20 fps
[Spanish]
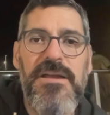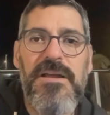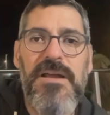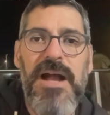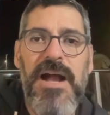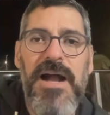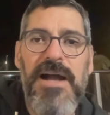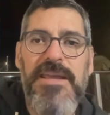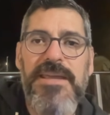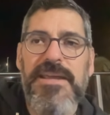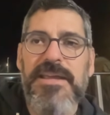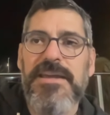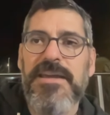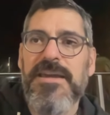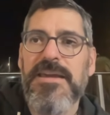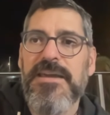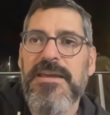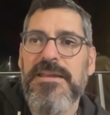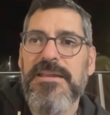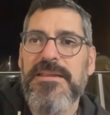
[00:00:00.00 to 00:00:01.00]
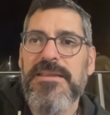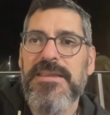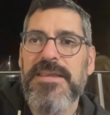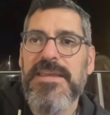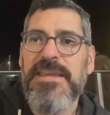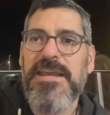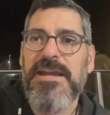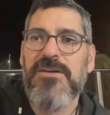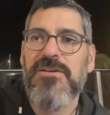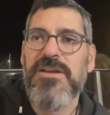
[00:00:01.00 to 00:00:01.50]
Ay, que
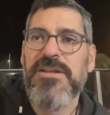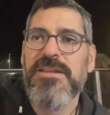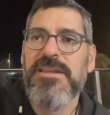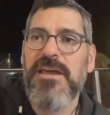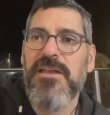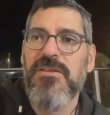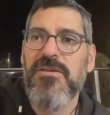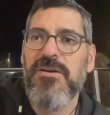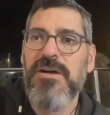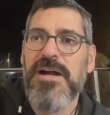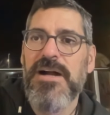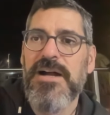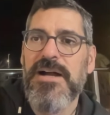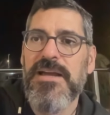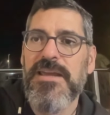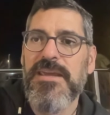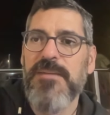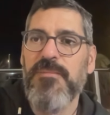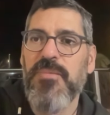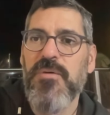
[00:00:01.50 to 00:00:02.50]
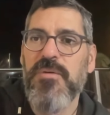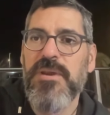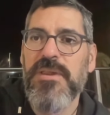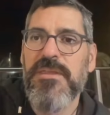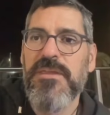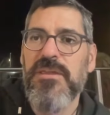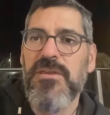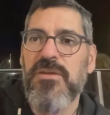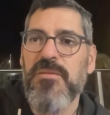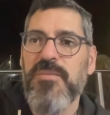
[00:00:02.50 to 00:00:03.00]
tenía conectado. Ay,
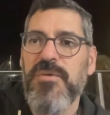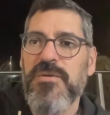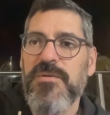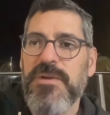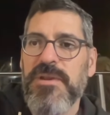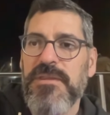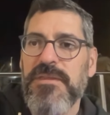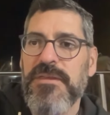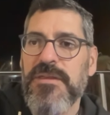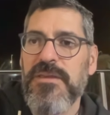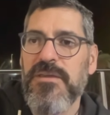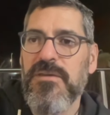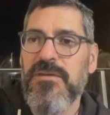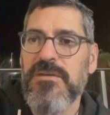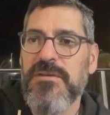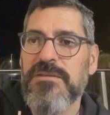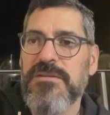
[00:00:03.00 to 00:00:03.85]
pobrecillo, pobrecillo.